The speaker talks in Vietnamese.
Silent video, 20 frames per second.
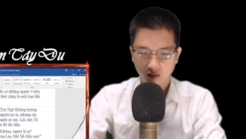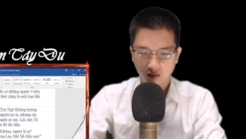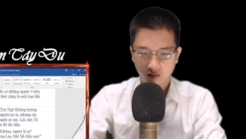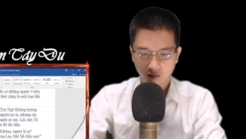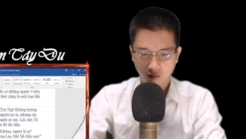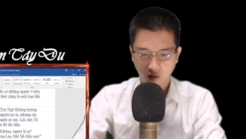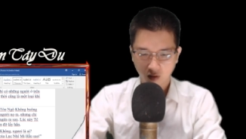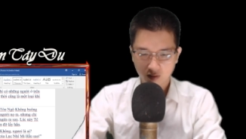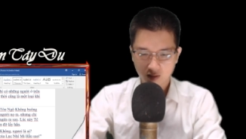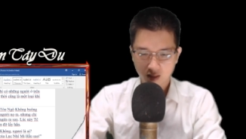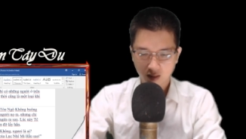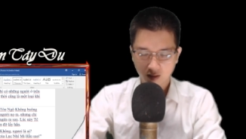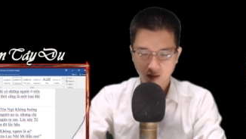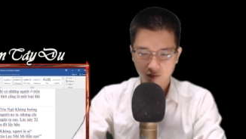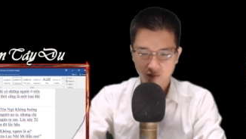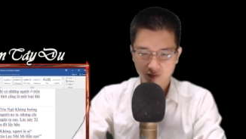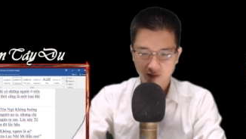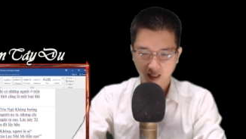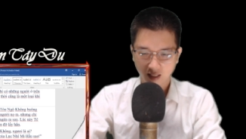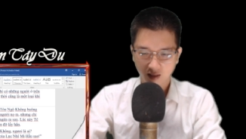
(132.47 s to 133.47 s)
Có được
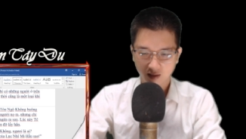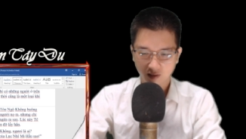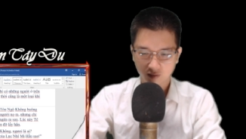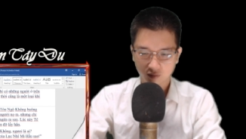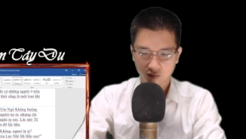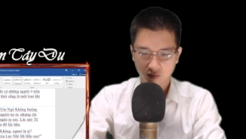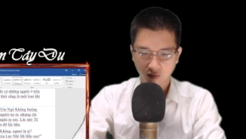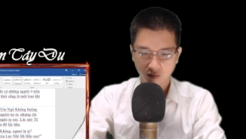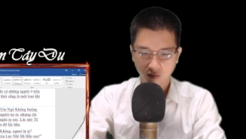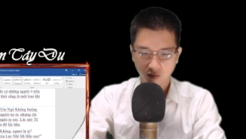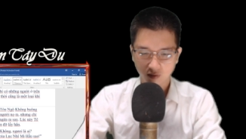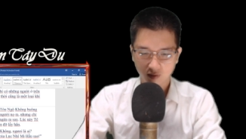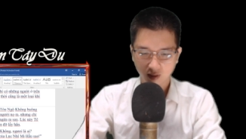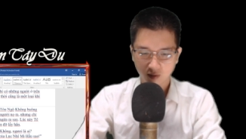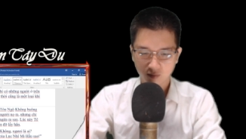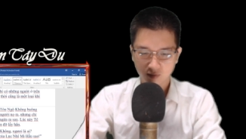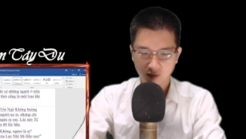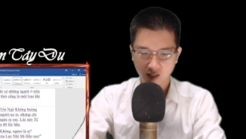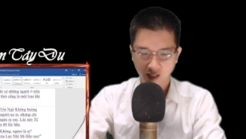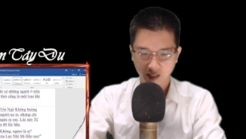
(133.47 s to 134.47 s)
câu trả lời của Tôn Ngộ
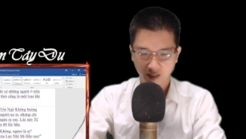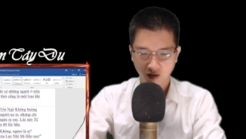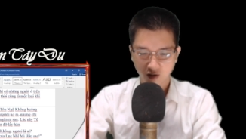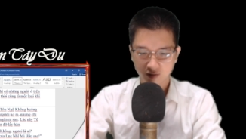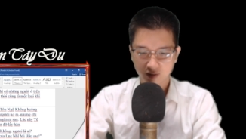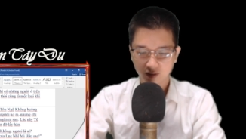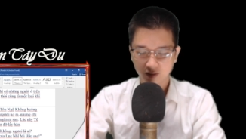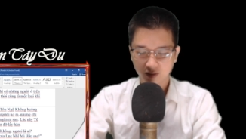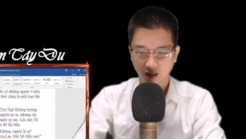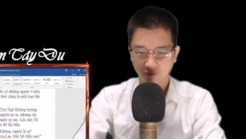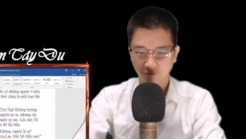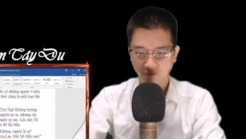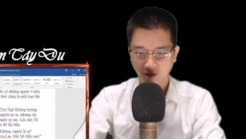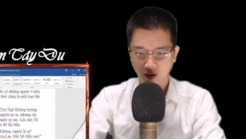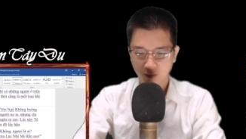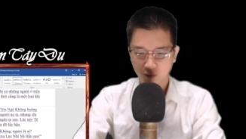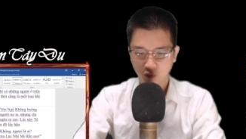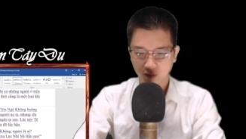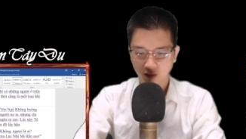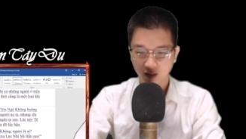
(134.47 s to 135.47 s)
Không Người nọ như thở
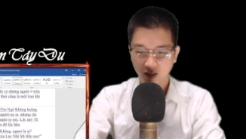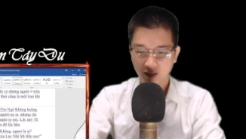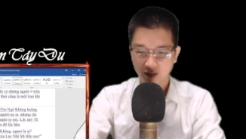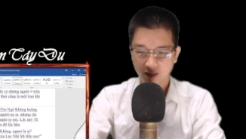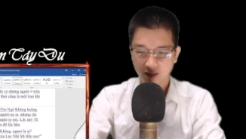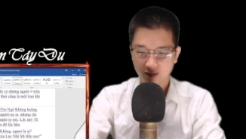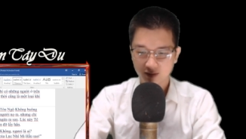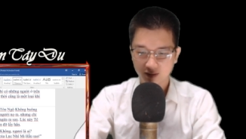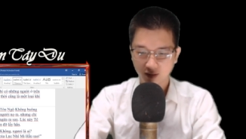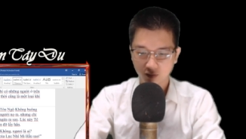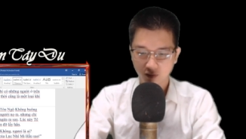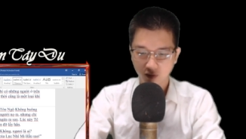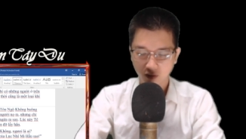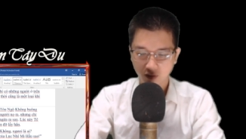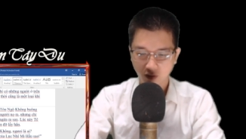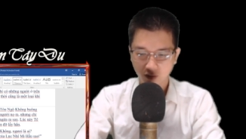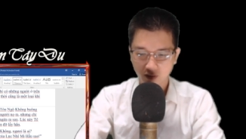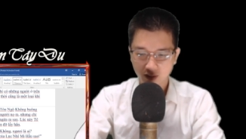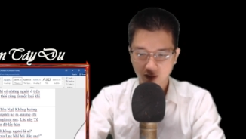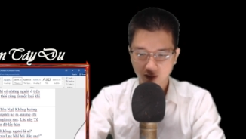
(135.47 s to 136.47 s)
phào một hơi Sau đó
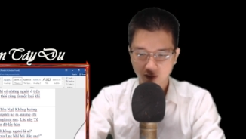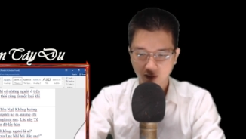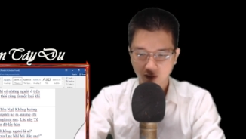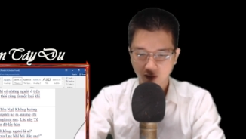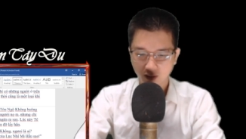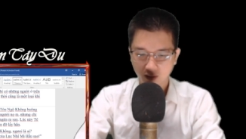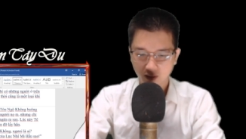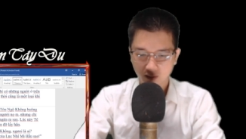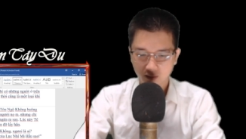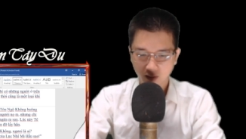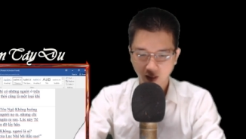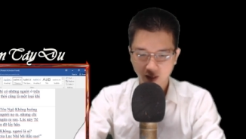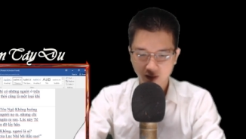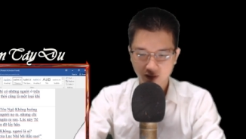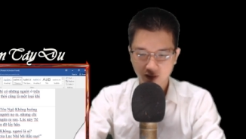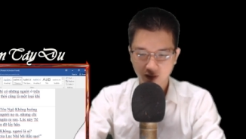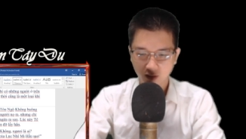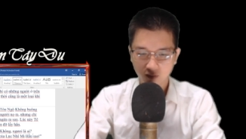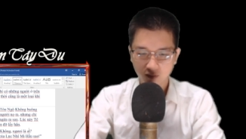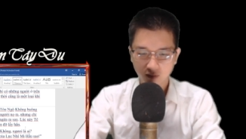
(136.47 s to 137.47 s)
nói Tê
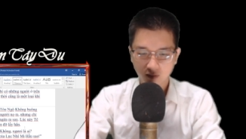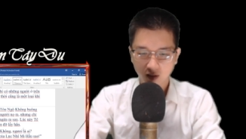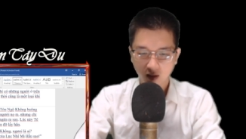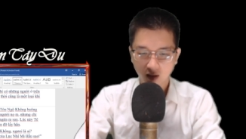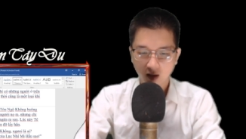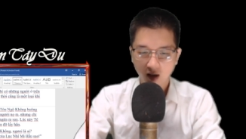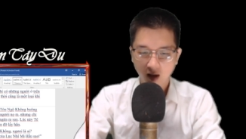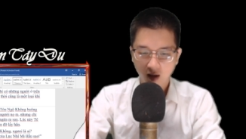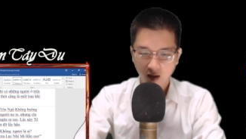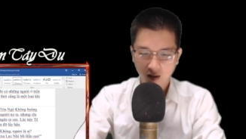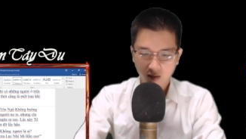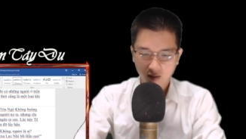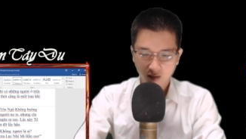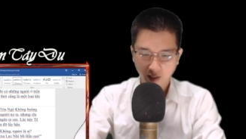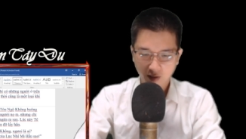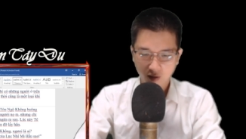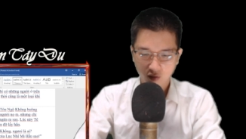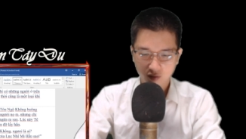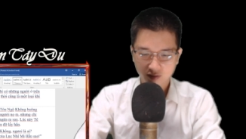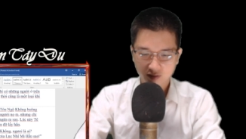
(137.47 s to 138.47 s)
Chiếu
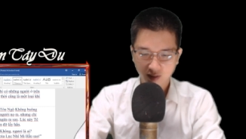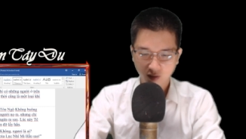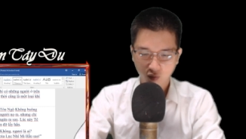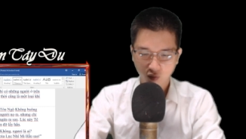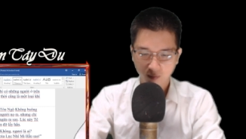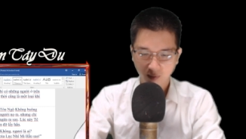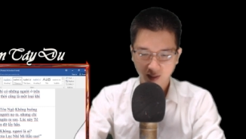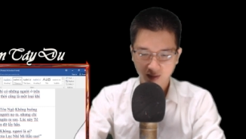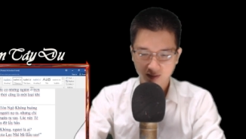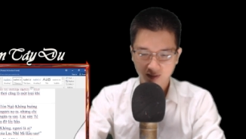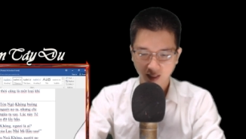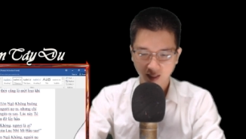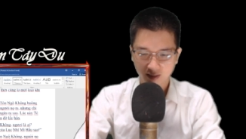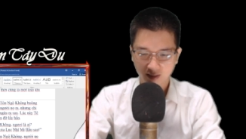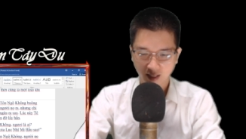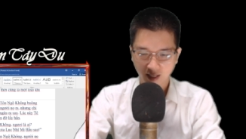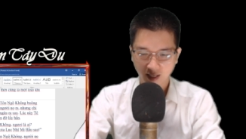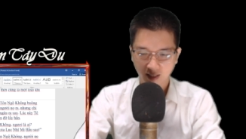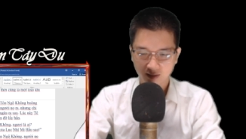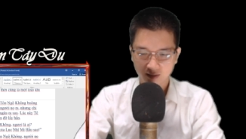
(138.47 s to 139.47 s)
Lấy hồn châu của mãng xà
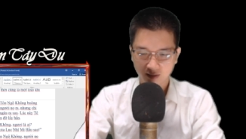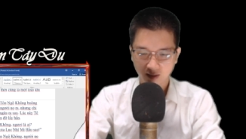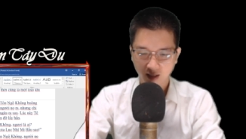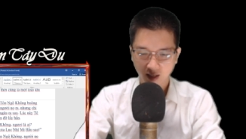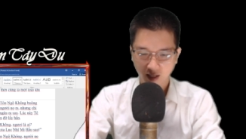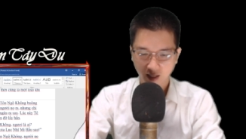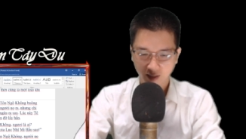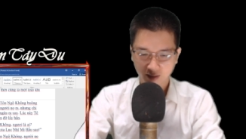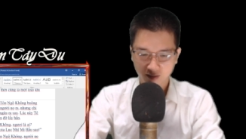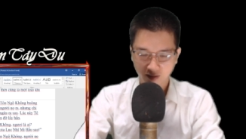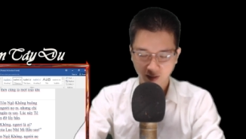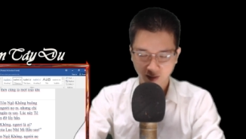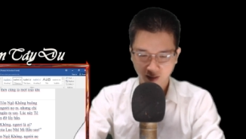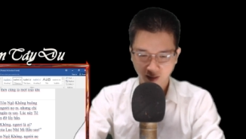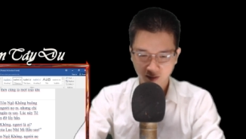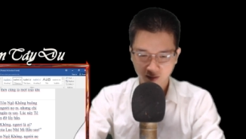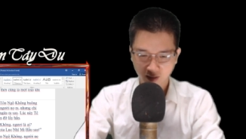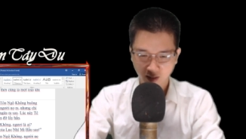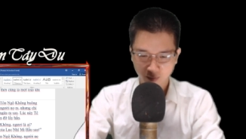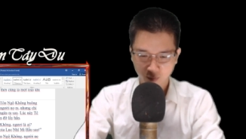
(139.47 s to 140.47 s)
ra Hai người
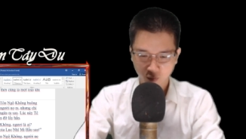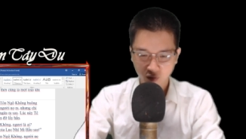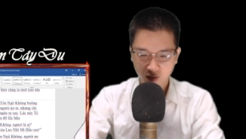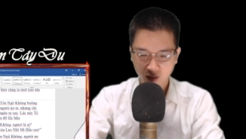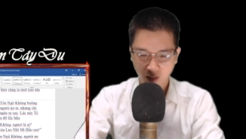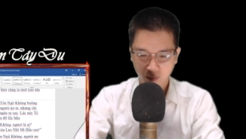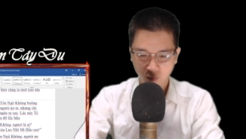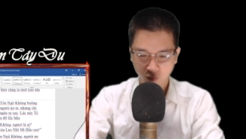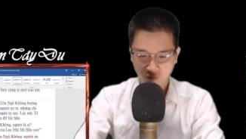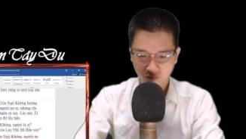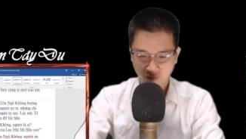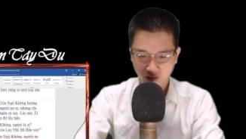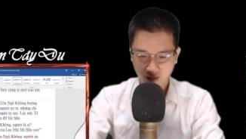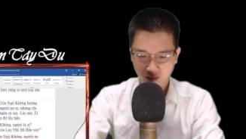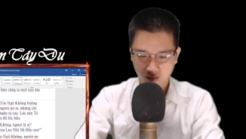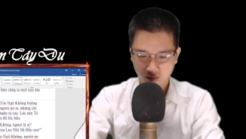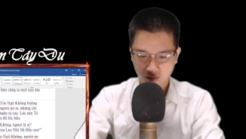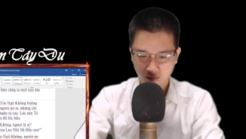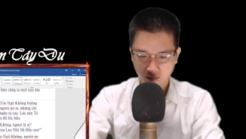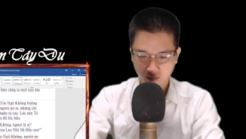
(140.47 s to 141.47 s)
các ngươi mỗi người một viên
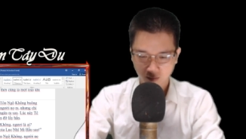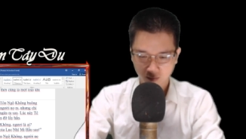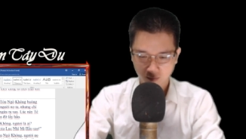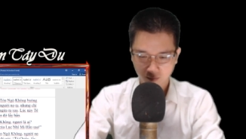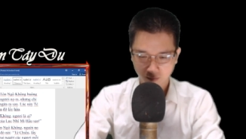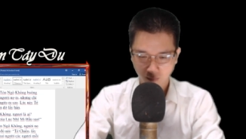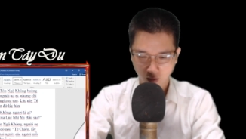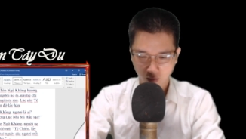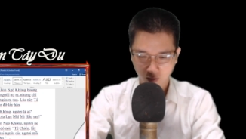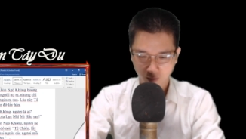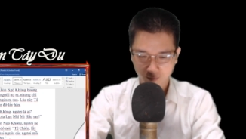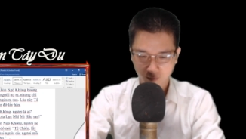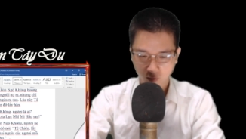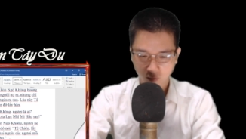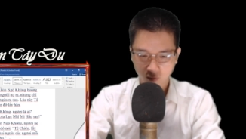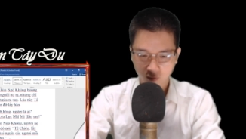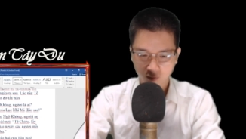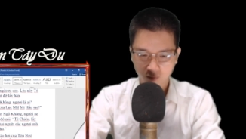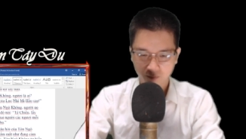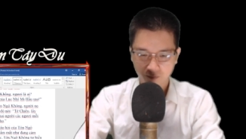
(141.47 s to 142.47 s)
Màu hấp thu